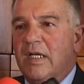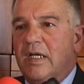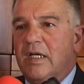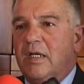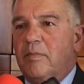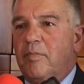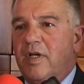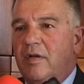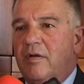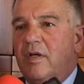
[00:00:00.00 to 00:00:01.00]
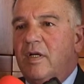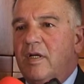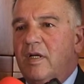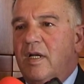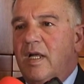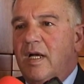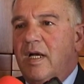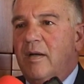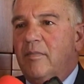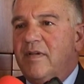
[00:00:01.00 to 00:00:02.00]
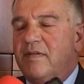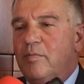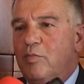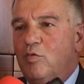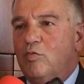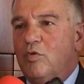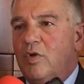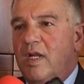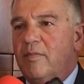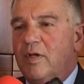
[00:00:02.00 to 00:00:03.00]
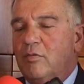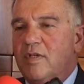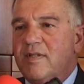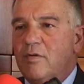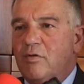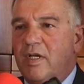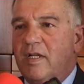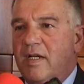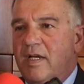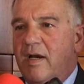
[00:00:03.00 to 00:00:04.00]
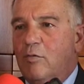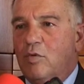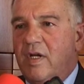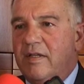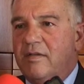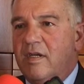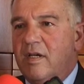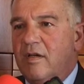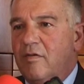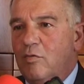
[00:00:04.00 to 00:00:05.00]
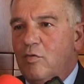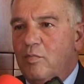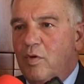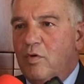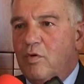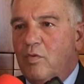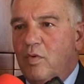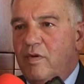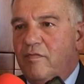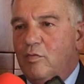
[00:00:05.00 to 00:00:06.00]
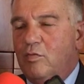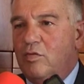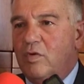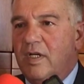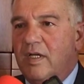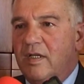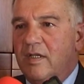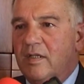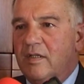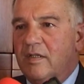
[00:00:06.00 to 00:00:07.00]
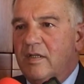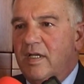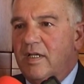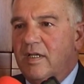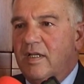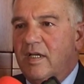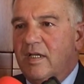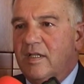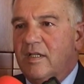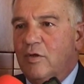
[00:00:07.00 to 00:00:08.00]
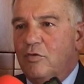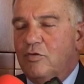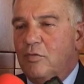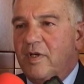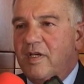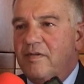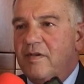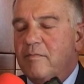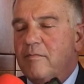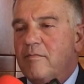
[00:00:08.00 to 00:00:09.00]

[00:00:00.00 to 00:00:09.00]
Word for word: eh, per la messa a punto e la manutenzione delle auto elettriche che sono un po' il futuro del, della, della nostro paese.